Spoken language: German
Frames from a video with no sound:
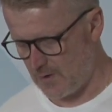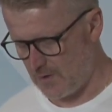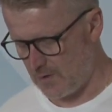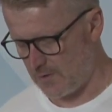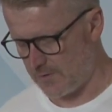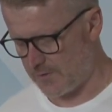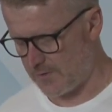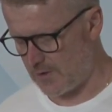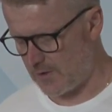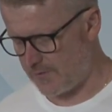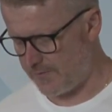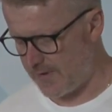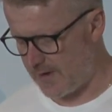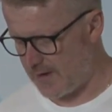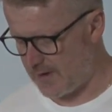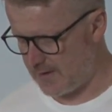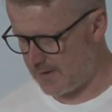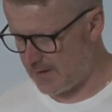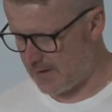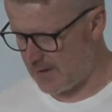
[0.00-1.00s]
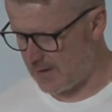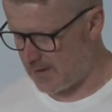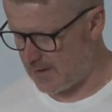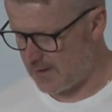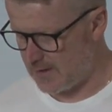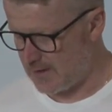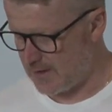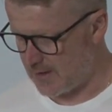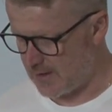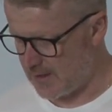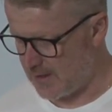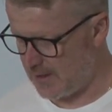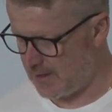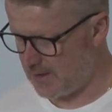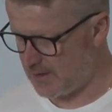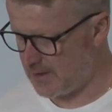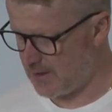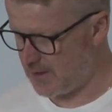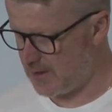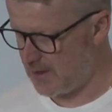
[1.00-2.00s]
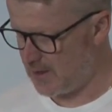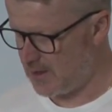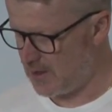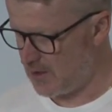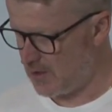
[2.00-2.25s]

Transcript: Und noch während er redete,